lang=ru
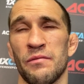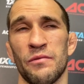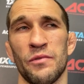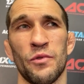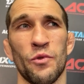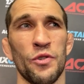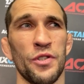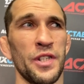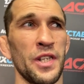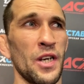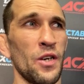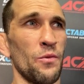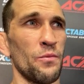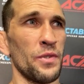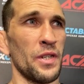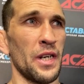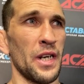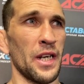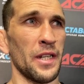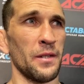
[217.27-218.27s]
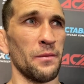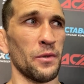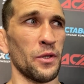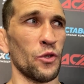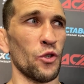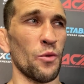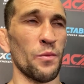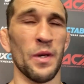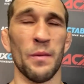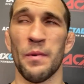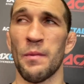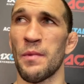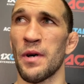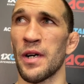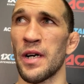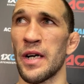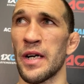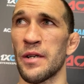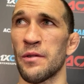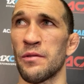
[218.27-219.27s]
Друзья у меня рядом, которые мне
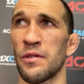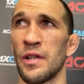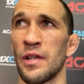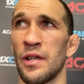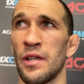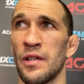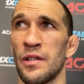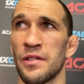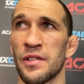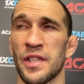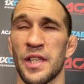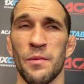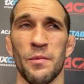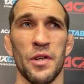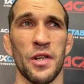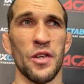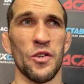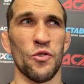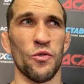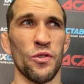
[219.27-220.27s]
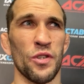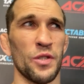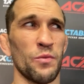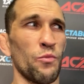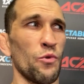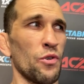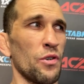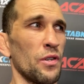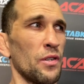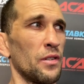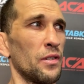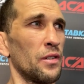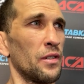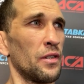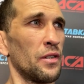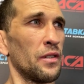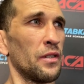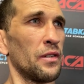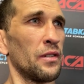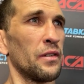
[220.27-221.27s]
помогают, с кем я езжу на сборы
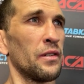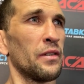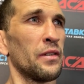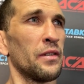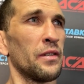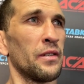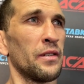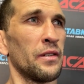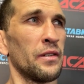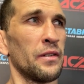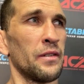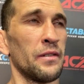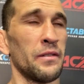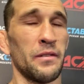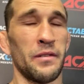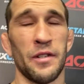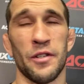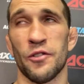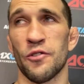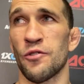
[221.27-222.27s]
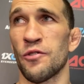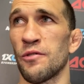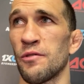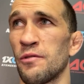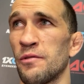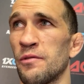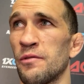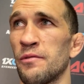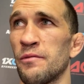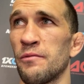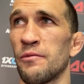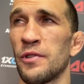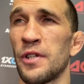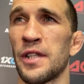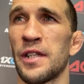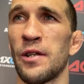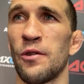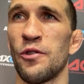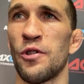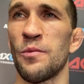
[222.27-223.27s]
что вот
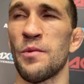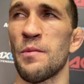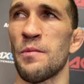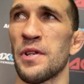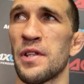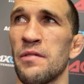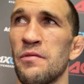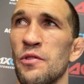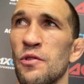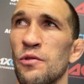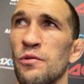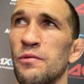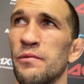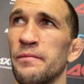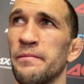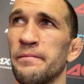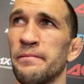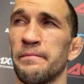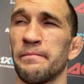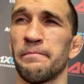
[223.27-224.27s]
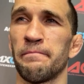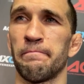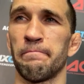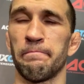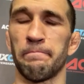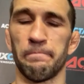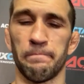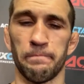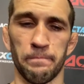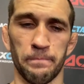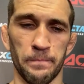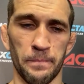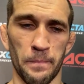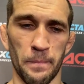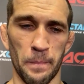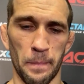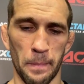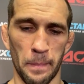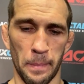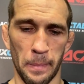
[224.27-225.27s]
эти люди меня мотивируют. А если говорить
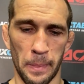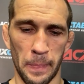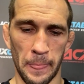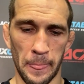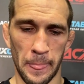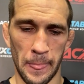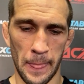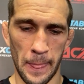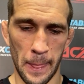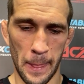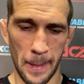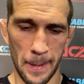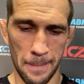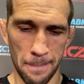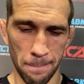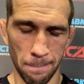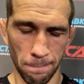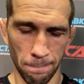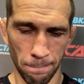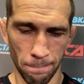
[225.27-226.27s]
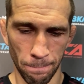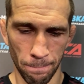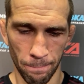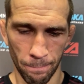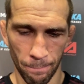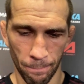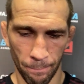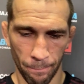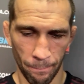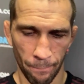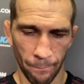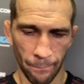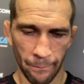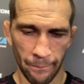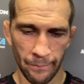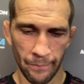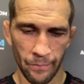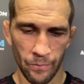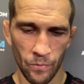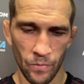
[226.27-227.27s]
о спортивной составляющей,
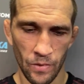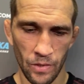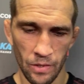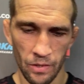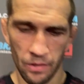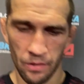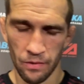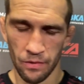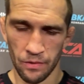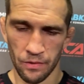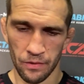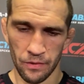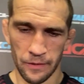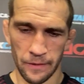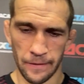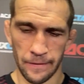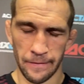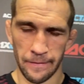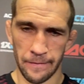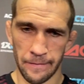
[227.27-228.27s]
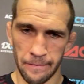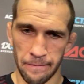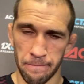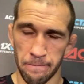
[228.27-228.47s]
спортивной карьере?